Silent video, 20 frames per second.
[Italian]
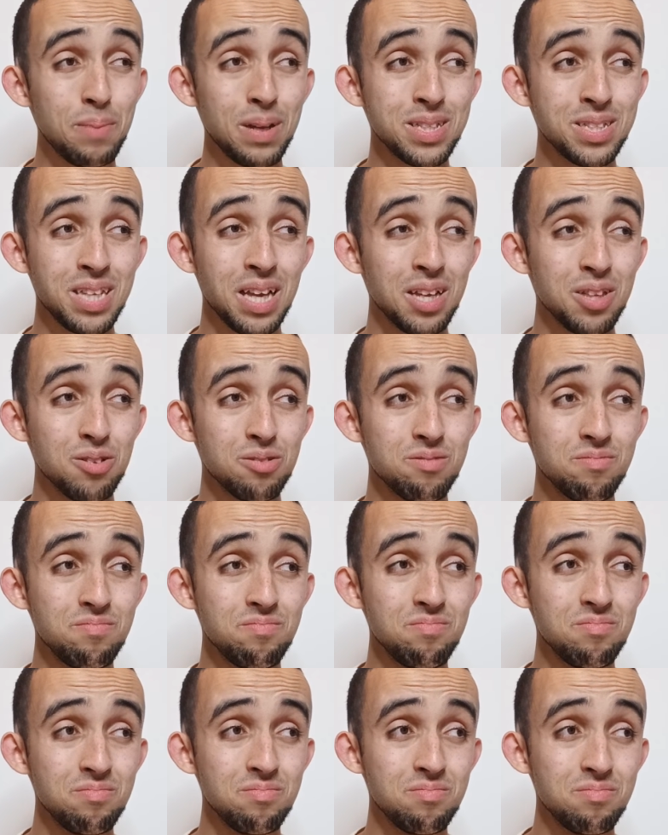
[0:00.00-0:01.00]
passato.
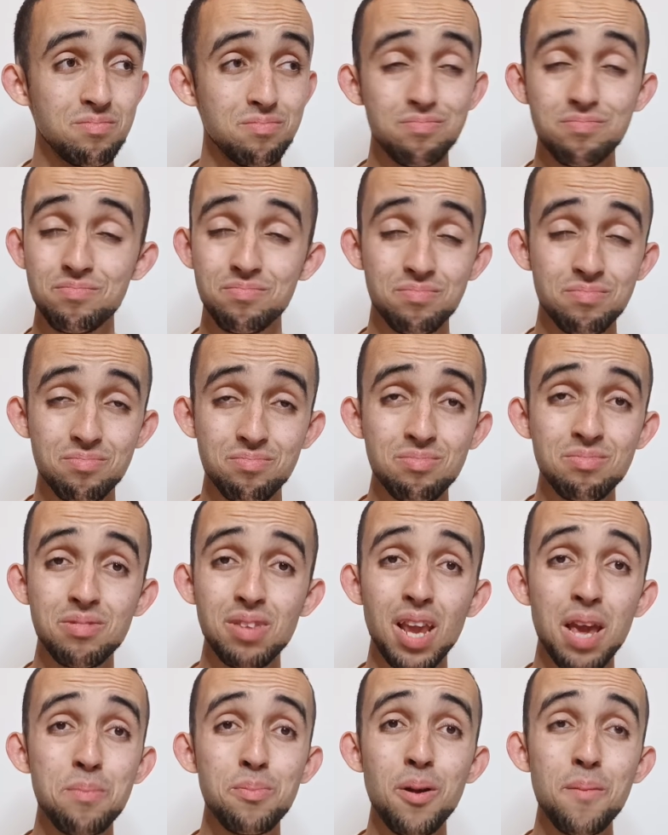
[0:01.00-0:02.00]

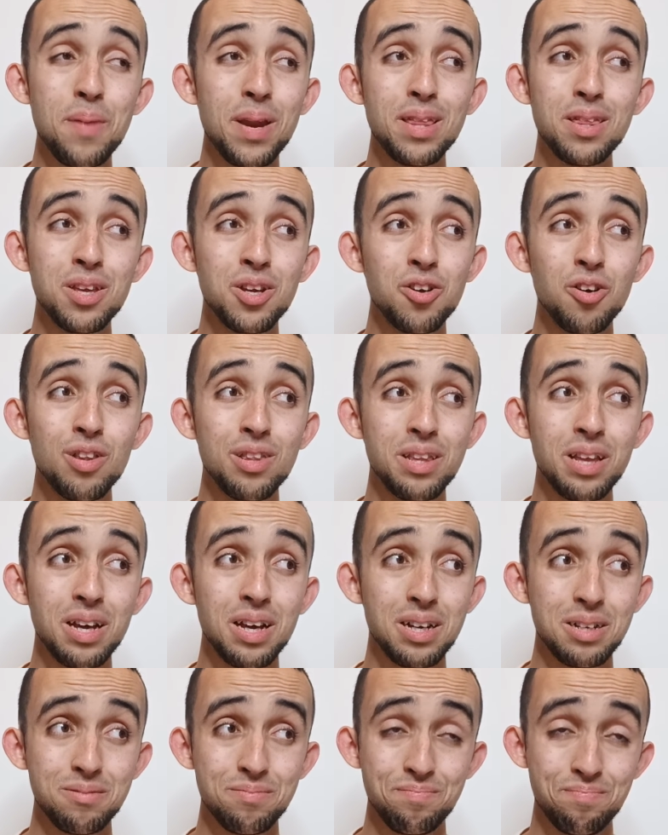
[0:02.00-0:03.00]
E poi prendi gol
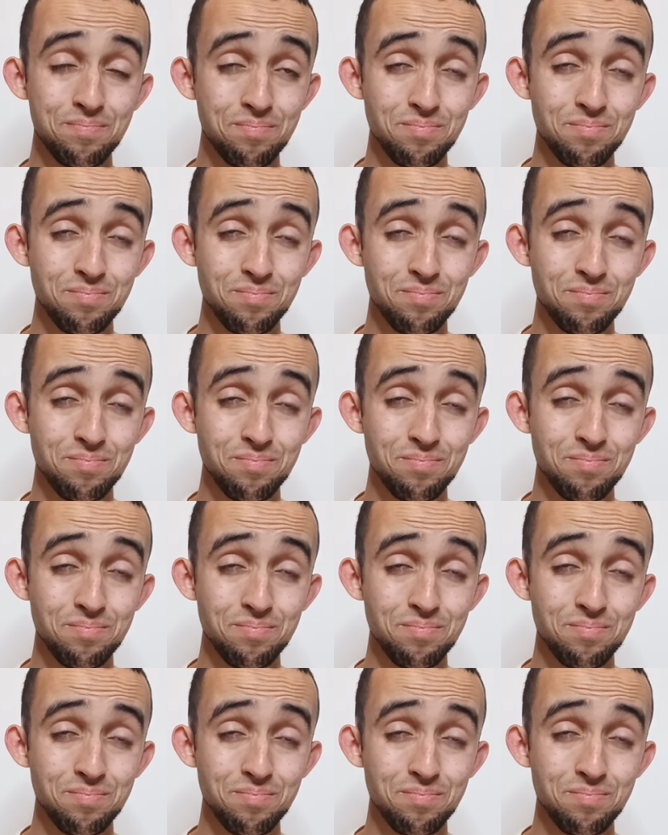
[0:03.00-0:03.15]
da.